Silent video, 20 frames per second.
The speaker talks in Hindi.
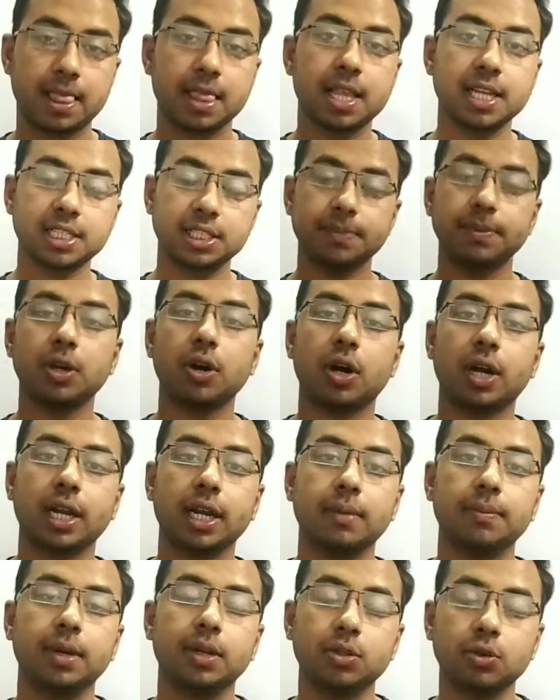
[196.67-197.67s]
जिस भी
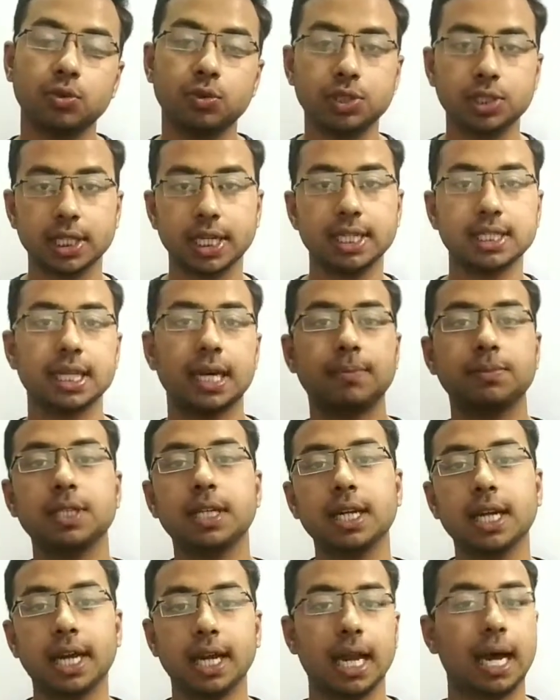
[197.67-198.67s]
ऑर्गन में तो उसके हिसाब
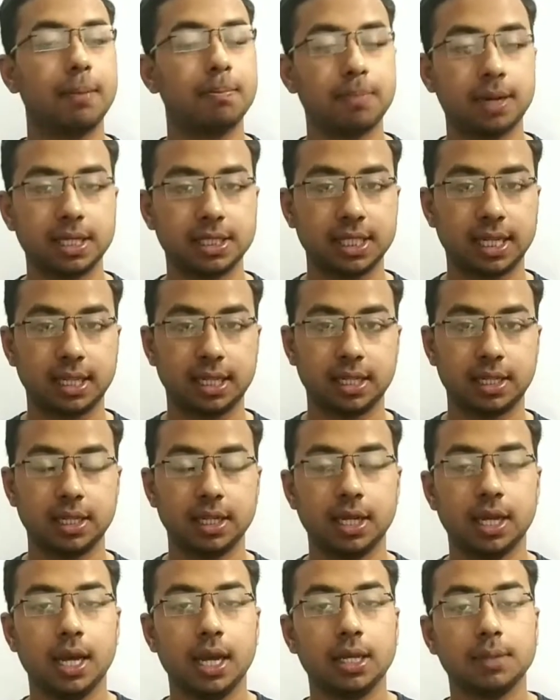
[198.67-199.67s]
से इनका नाम पड़ जाता
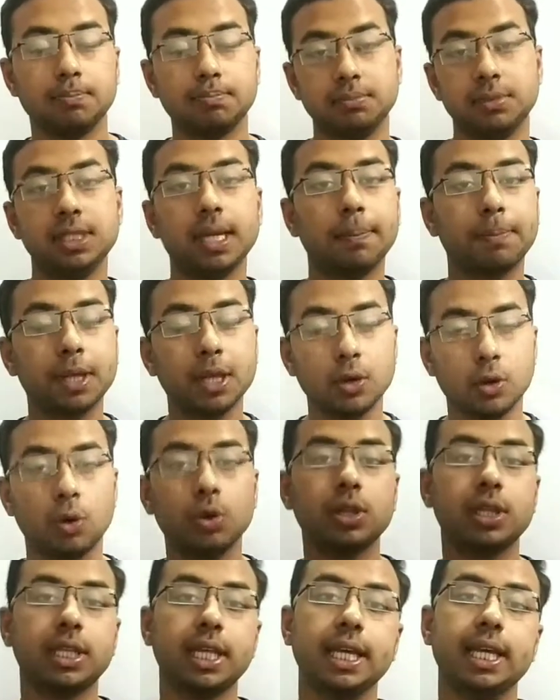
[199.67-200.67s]
है जबकि
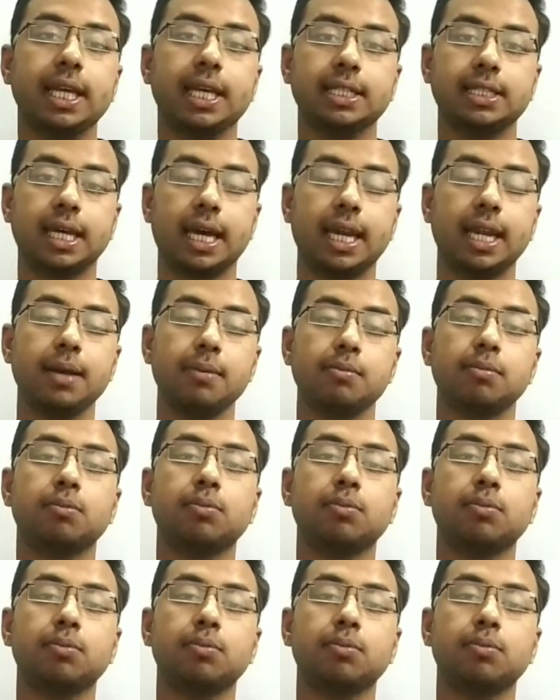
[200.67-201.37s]
होते ये सारे